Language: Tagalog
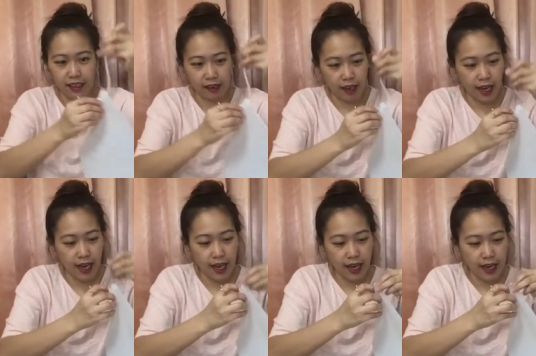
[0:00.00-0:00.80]

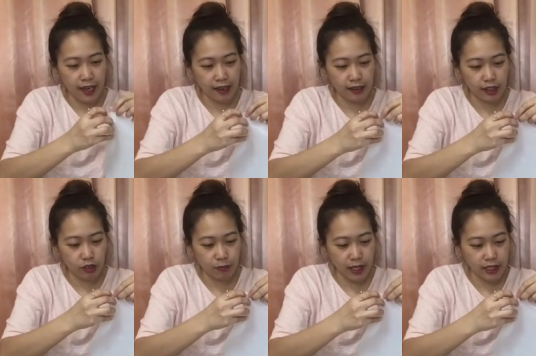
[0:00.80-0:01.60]
Ah, ah, dito
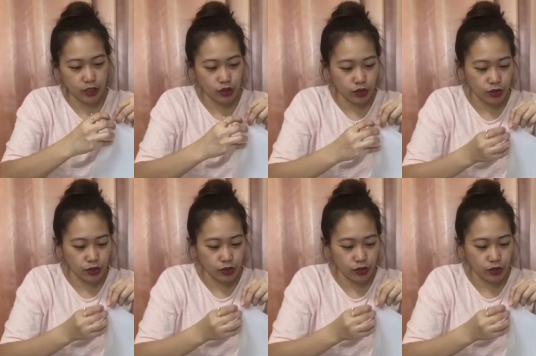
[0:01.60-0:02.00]
pala sinushoot.